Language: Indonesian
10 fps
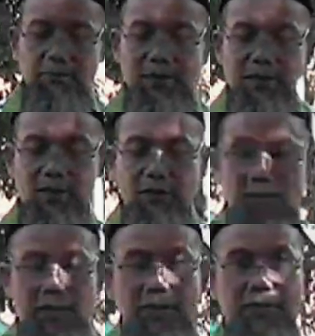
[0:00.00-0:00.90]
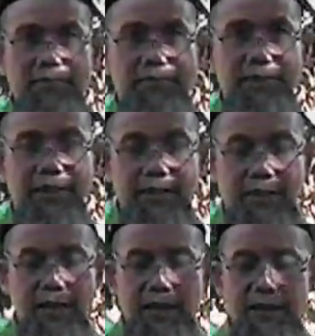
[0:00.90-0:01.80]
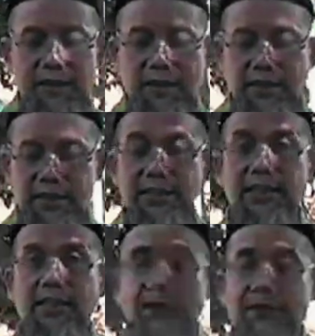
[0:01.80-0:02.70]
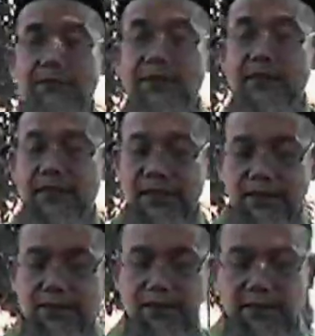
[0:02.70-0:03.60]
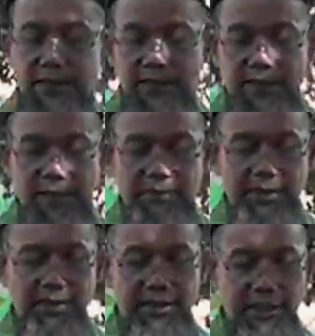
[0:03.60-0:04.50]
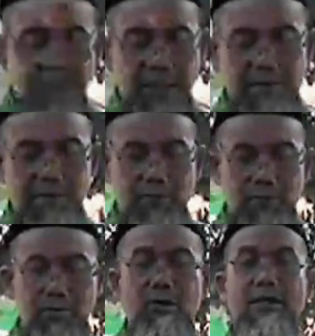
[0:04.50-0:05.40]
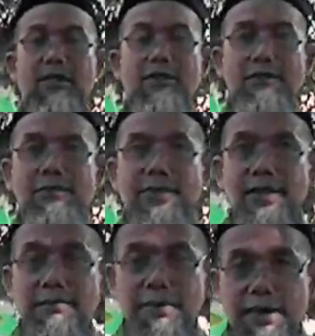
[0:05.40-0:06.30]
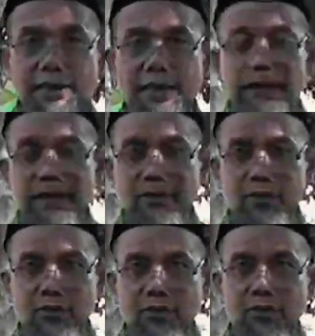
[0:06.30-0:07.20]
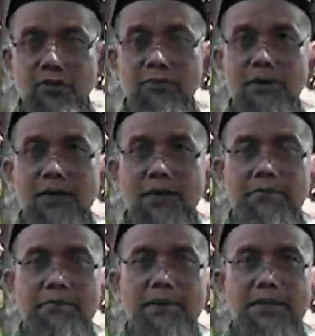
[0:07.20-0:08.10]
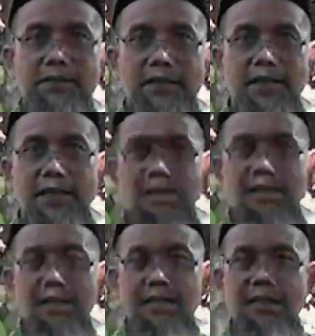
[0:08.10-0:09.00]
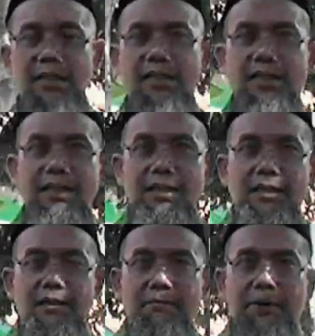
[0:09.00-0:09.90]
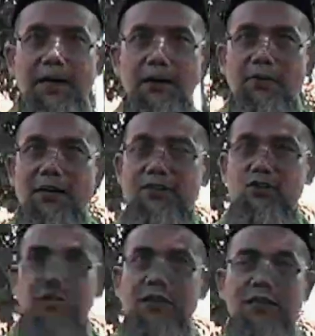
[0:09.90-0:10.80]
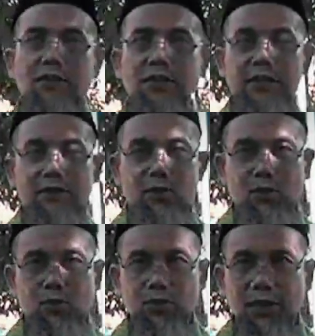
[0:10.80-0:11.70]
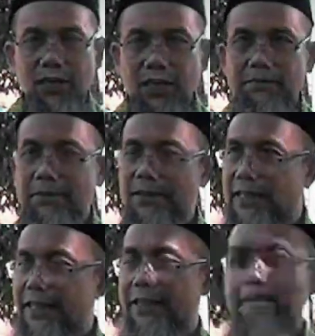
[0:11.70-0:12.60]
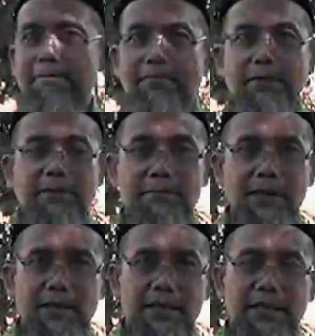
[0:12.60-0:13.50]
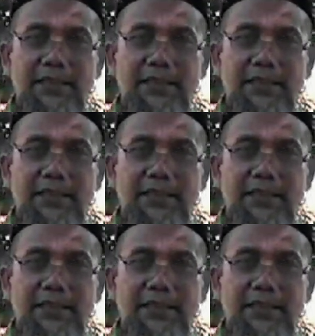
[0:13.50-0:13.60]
bulan Ramadan. Hadis ini diriwayatkan oleh Tirmidzi dan Abu Hurairah. Maka dari itu para pemirsa bahwa sodakoh itu sangat penting bagi